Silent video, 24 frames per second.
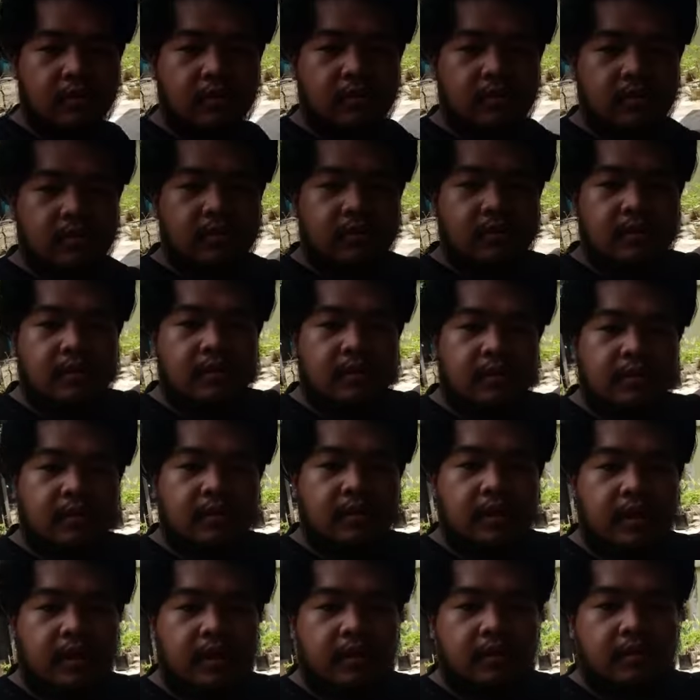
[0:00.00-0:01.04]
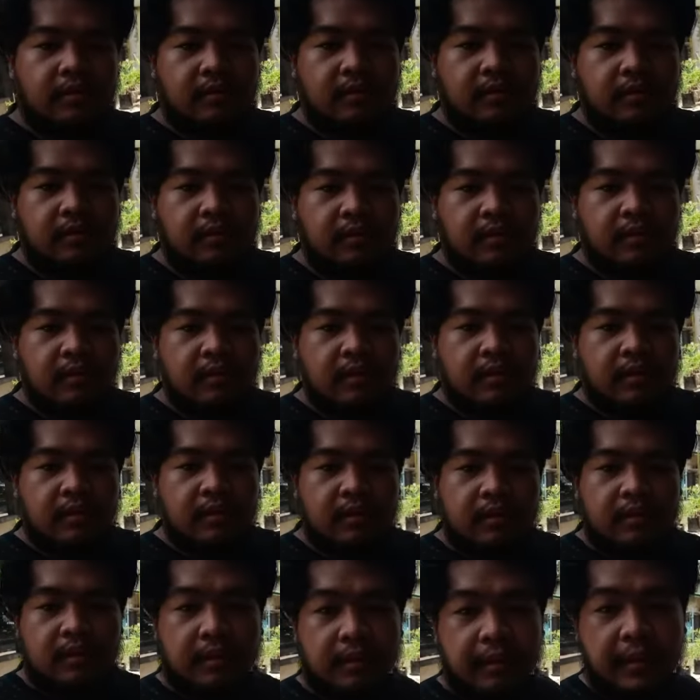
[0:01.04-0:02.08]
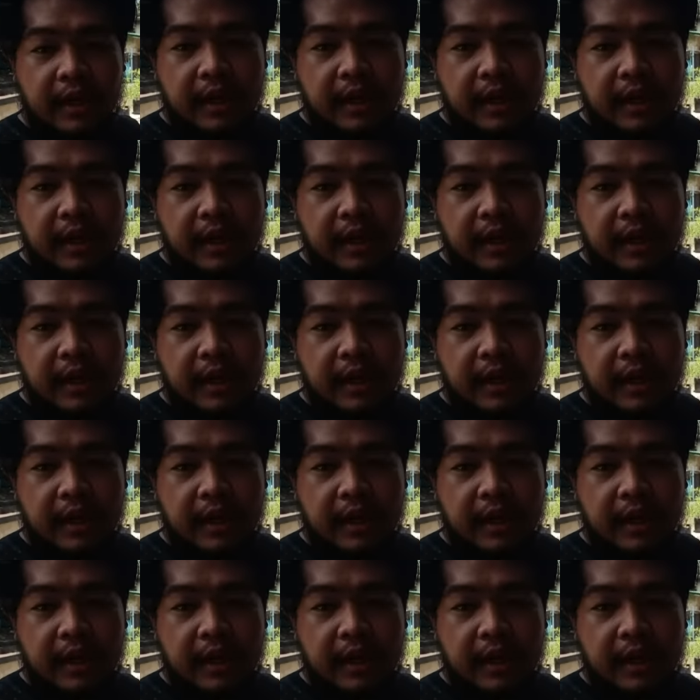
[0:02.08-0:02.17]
doon. Ayun oh. Sa